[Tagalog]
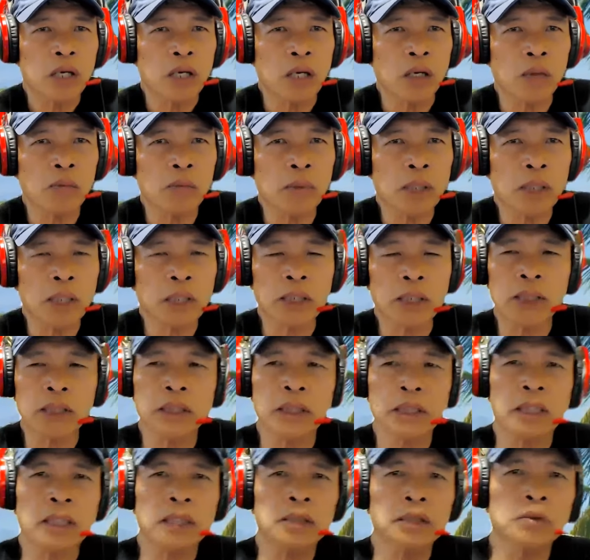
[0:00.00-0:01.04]
ang mga
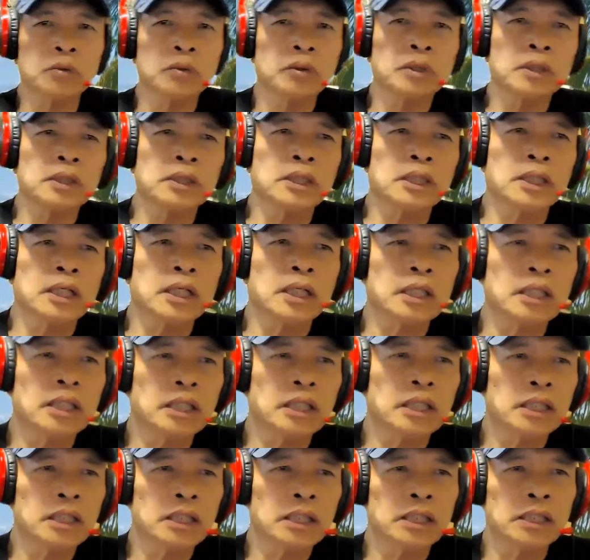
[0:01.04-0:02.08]
retiradong general
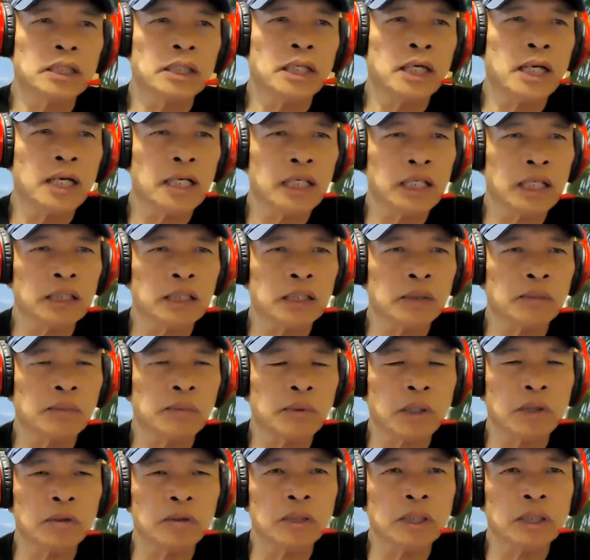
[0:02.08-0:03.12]
inihayag ni
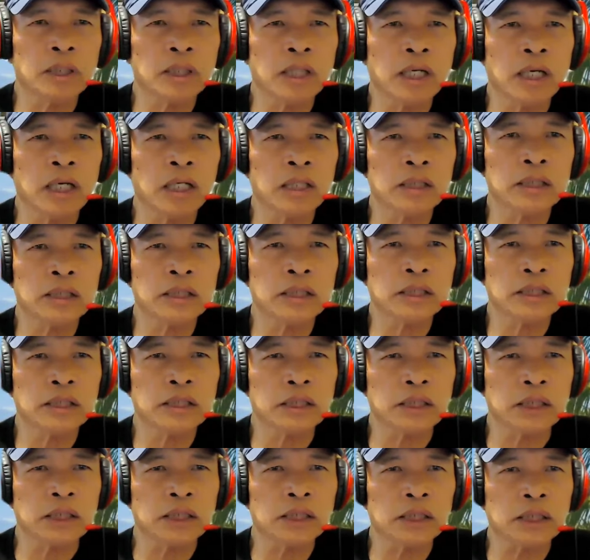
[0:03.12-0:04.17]
Browner na ang
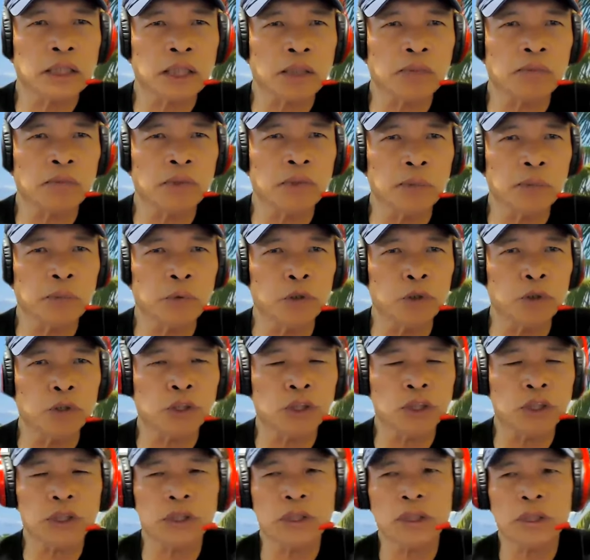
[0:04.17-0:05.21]
disturb efforts